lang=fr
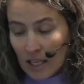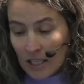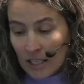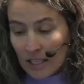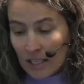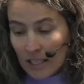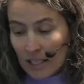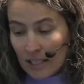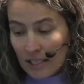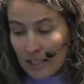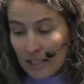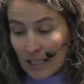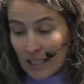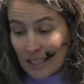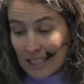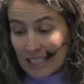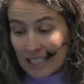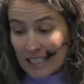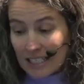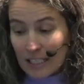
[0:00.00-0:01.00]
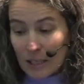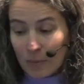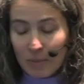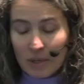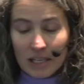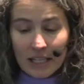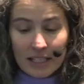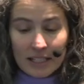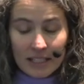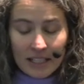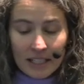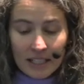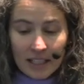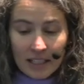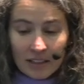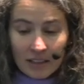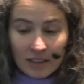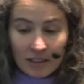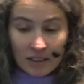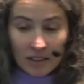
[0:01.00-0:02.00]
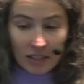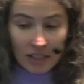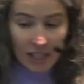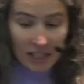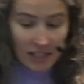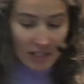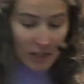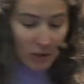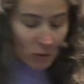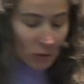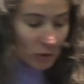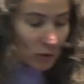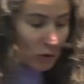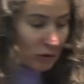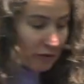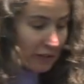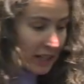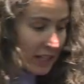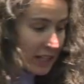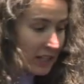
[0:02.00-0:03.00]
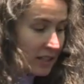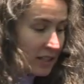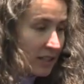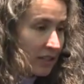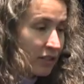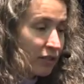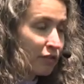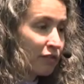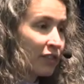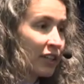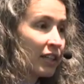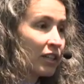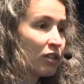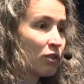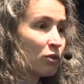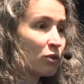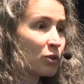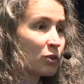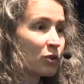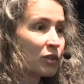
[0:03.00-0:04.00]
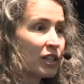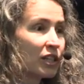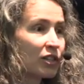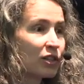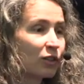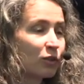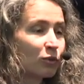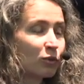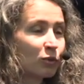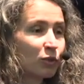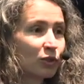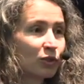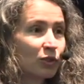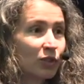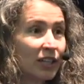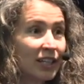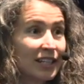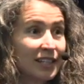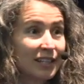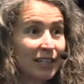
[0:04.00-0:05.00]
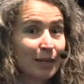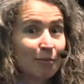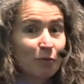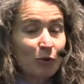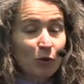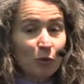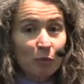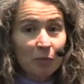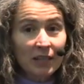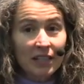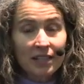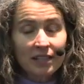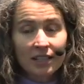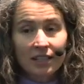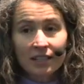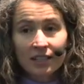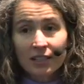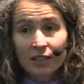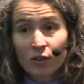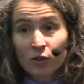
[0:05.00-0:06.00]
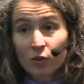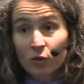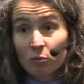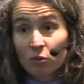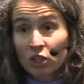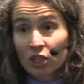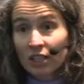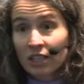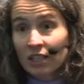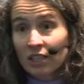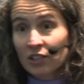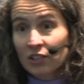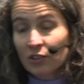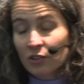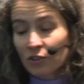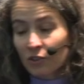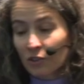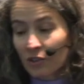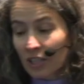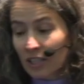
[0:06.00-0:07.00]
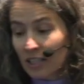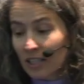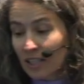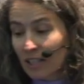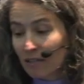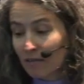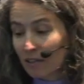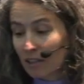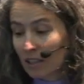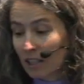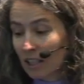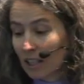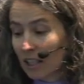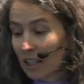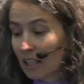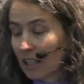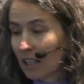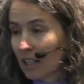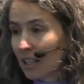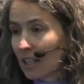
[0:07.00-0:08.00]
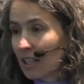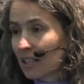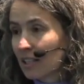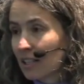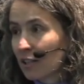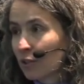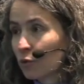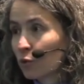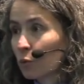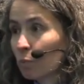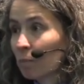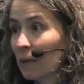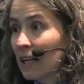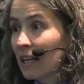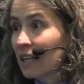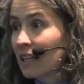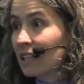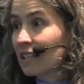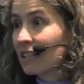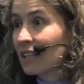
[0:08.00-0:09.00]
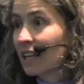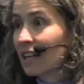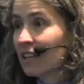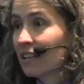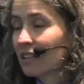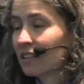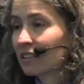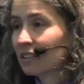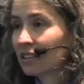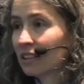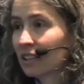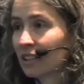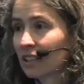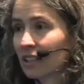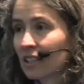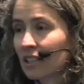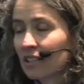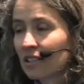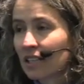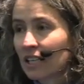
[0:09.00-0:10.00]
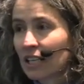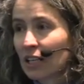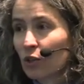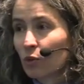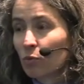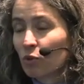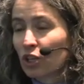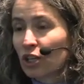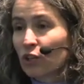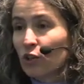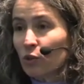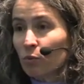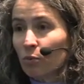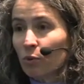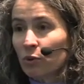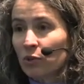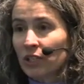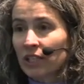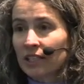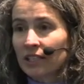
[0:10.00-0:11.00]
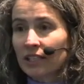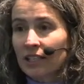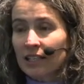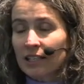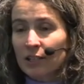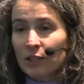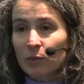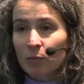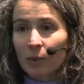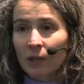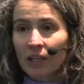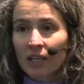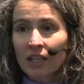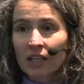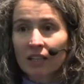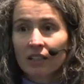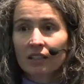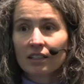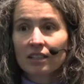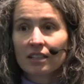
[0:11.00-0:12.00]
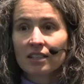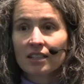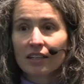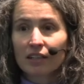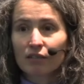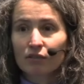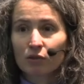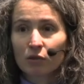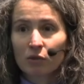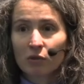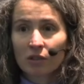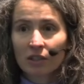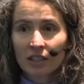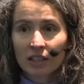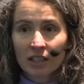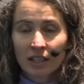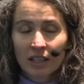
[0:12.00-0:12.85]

Cette instabilité euh, et ces controverses viennent aussi sans doute de l'extrême complexité de l'objet des sciences cognitives, et c'est sans doute pas un hasard si l'objet composite esprit-cerveau